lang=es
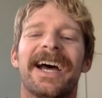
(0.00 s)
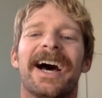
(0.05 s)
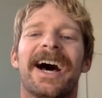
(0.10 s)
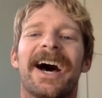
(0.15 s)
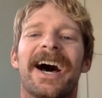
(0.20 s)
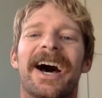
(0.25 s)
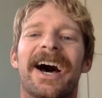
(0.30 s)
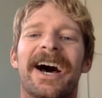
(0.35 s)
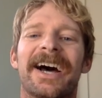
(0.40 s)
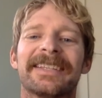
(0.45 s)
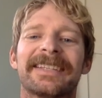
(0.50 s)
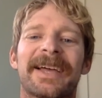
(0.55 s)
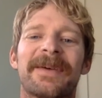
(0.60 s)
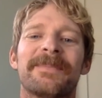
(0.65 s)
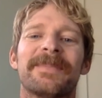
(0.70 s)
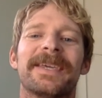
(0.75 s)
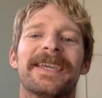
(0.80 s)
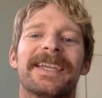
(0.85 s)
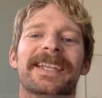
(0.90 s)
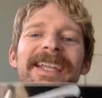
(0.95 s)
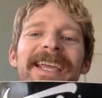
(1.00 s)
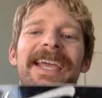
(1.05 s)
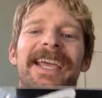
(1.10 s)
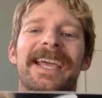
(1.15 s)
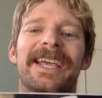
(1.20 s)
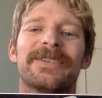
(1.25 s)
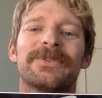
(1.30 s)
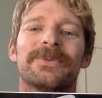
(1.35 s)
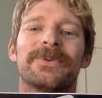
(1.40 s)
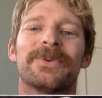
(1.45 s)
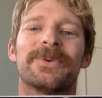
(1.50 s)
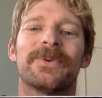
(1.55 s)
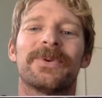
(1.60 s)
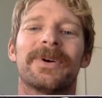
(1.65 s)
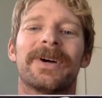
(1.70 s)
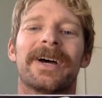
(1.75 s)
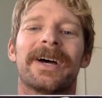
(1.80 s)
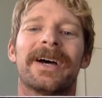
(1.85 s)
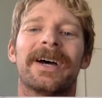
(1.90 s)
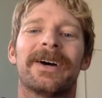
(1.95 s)
Ah, también es
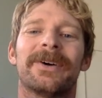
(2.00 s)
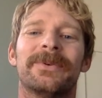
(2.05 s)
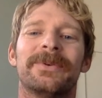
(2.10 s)
ah,